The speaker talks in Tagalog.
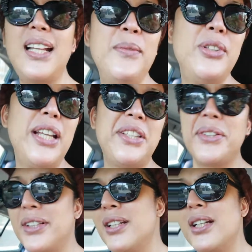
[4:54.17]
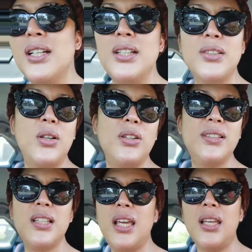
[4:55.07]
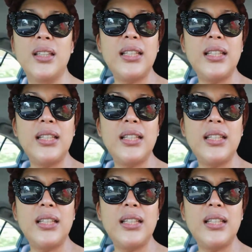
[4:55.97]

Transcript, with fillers: Alam niyo na yon So, sige,